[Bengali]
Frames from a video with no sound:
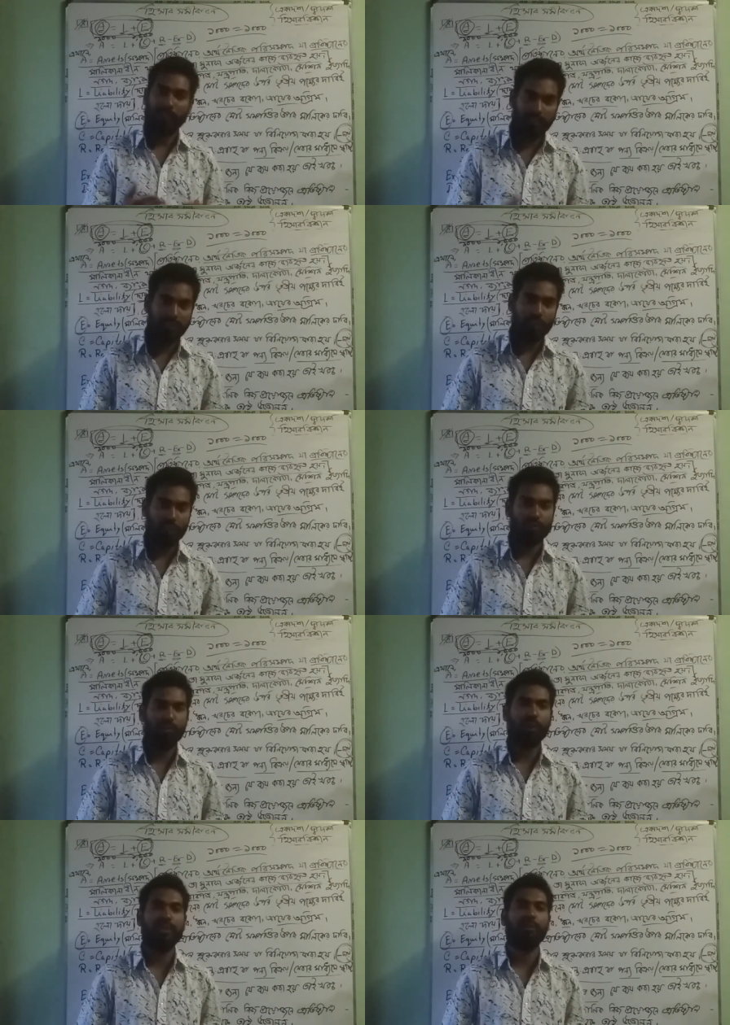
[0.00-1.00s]
এই যে
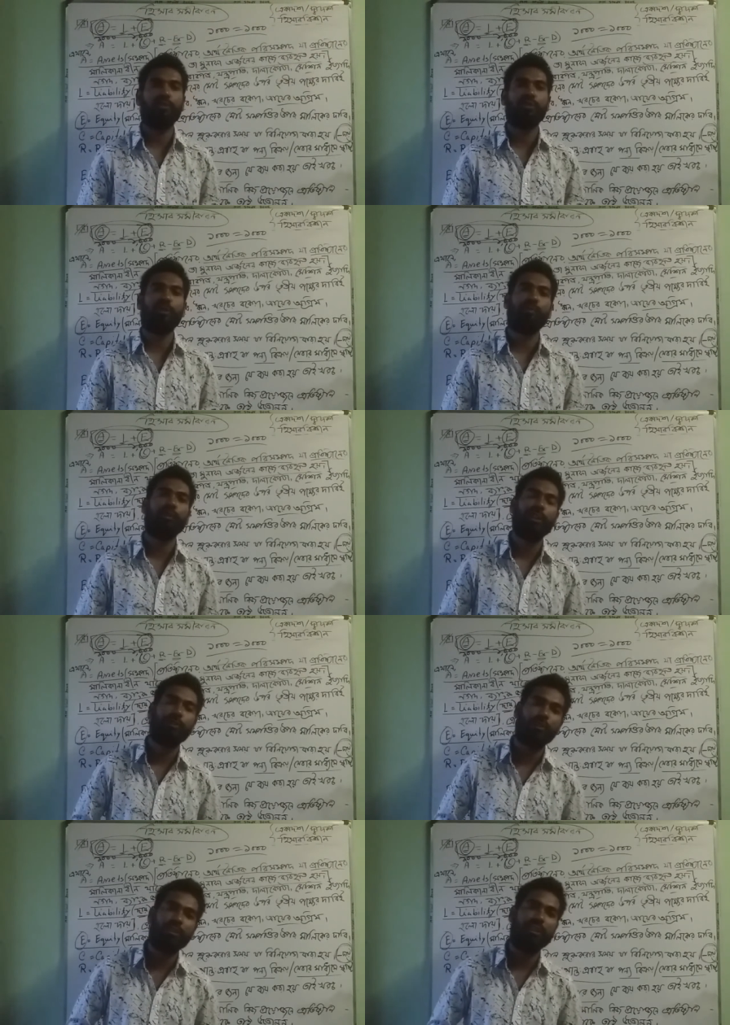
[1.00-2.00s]
খরচগুলো হয় সেগুলো সবগুলো কি
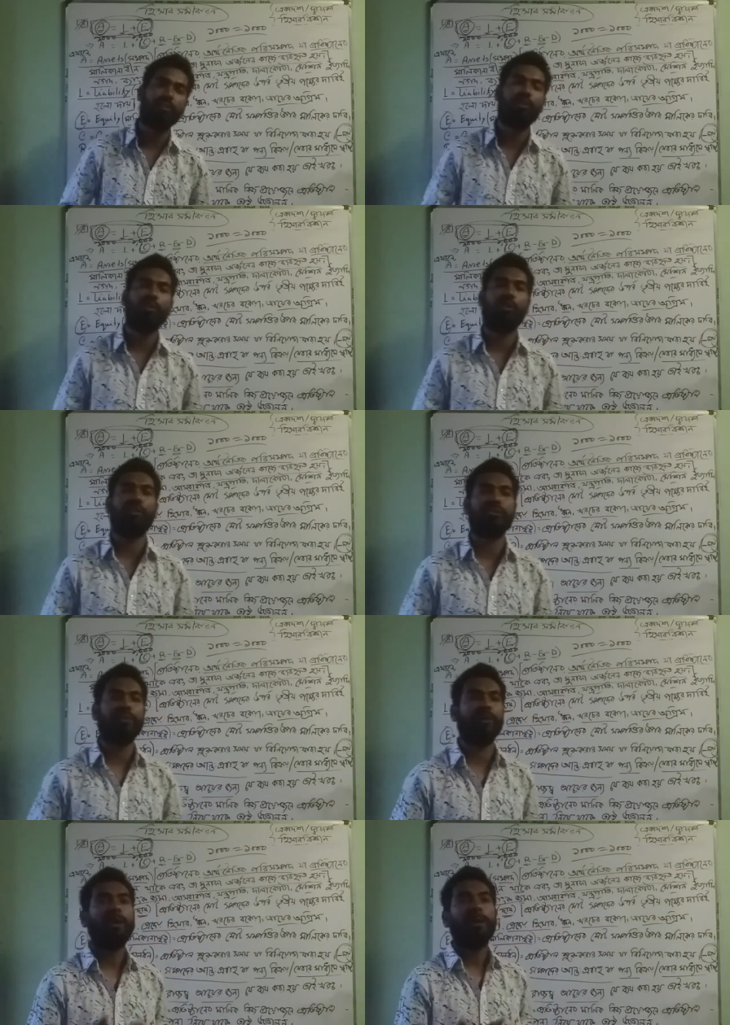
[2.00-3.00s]
প্রতিষ্ঠানের জন্য খরচ
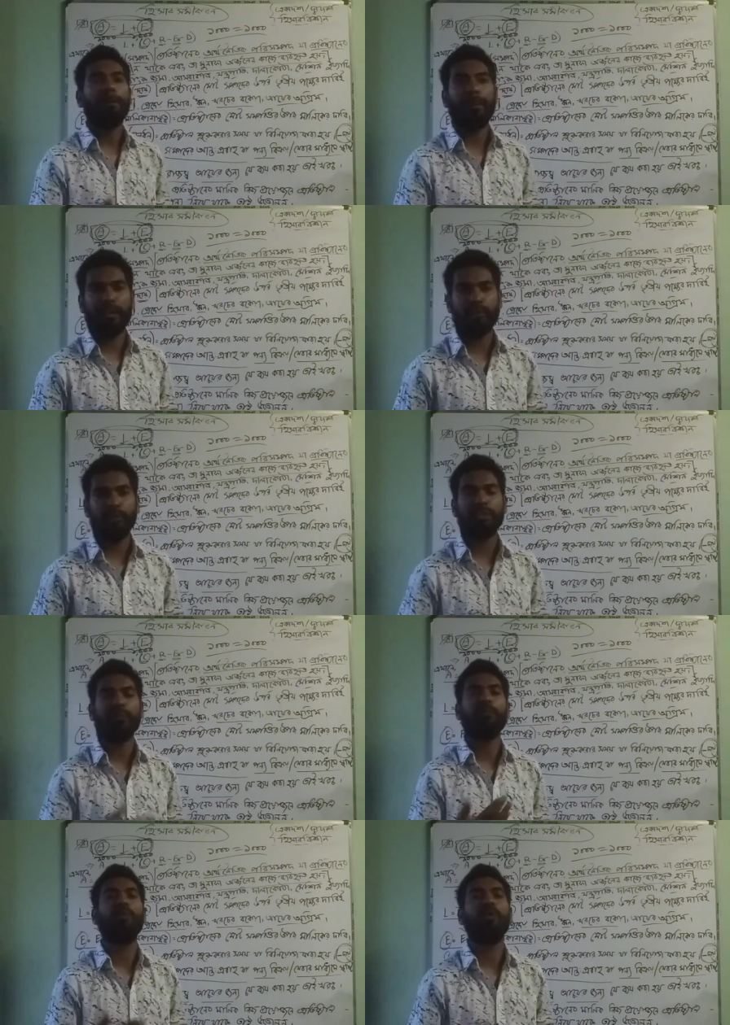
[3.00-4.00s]
যেমন বেতন
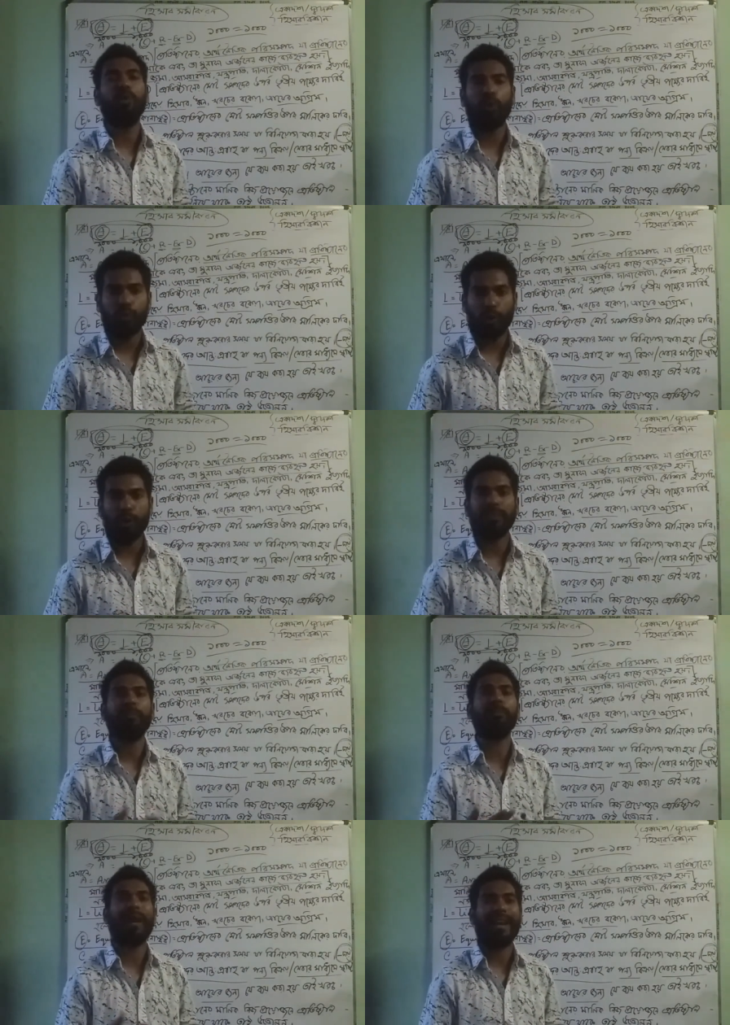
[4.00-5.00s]
যেমন পণ্য ক্রয়
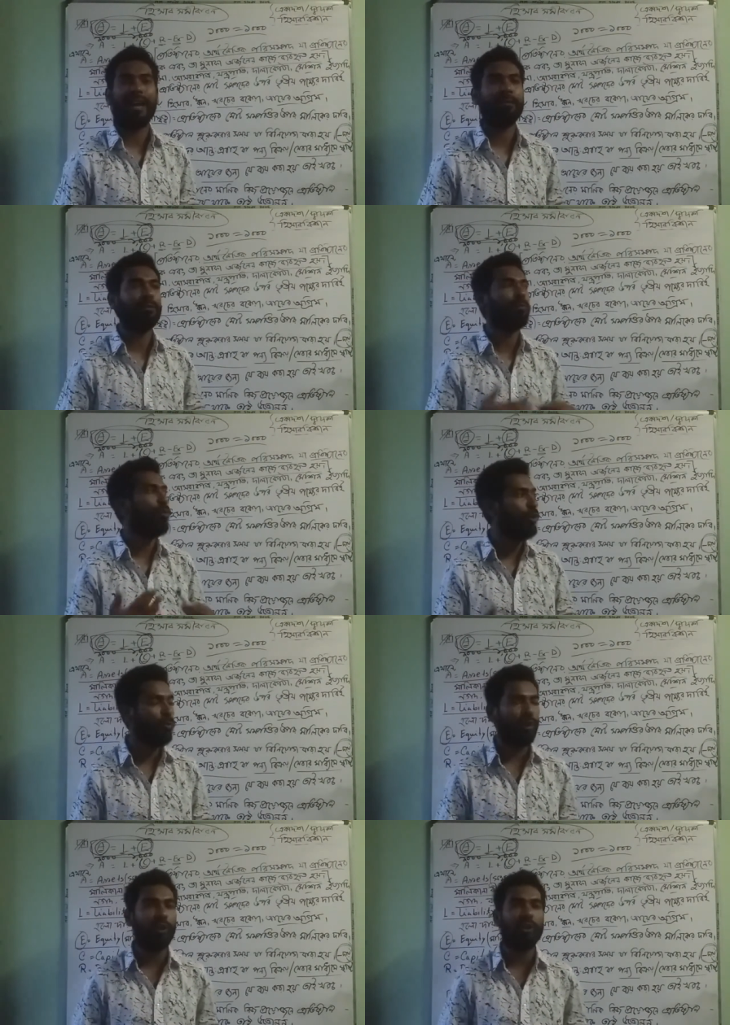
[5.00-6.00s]
যেমন ভাড়া যেমন
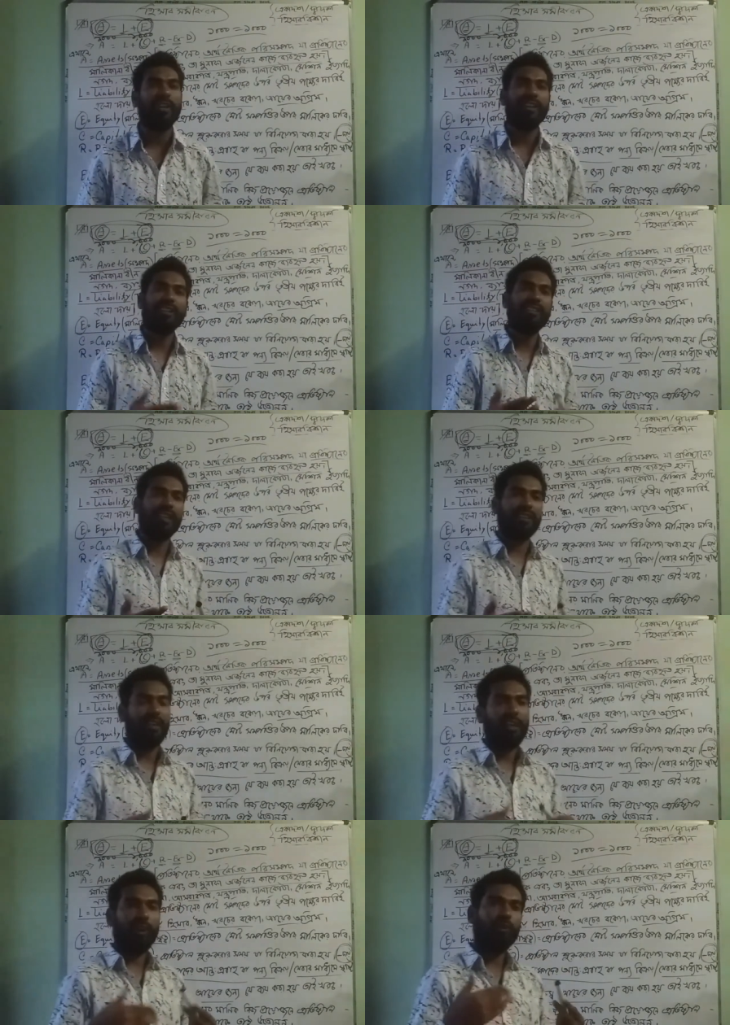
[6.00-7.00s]
পরিবহন ইত্যাদি
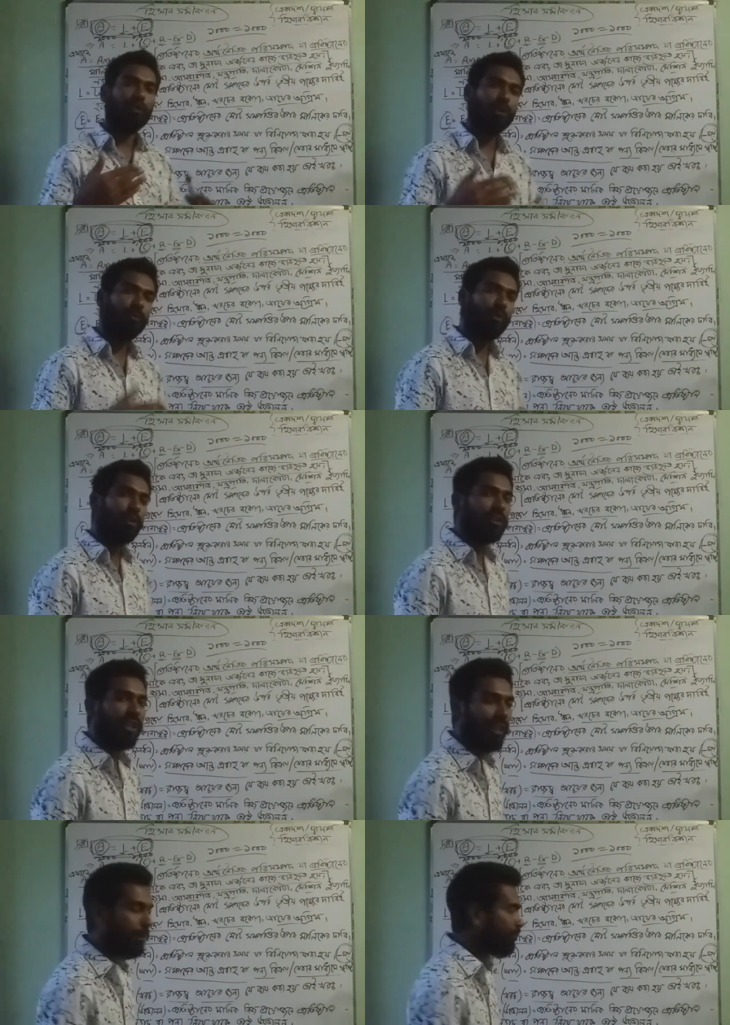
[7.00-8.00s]
এগুলো সবগুলো হচ্ছে
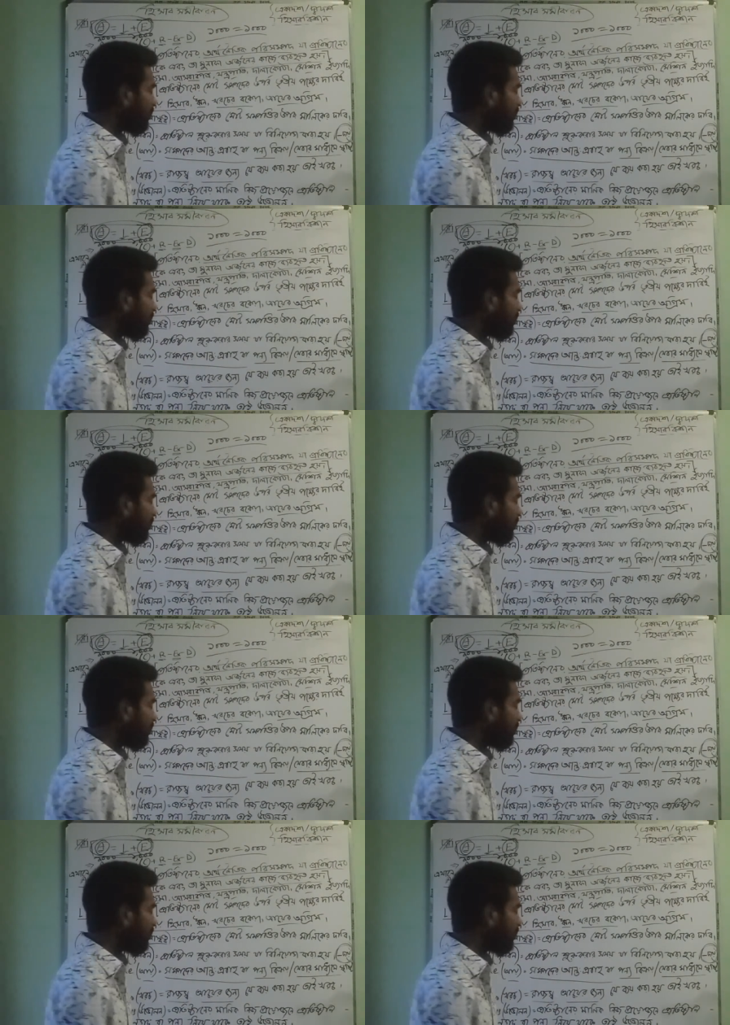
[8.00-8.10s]
কি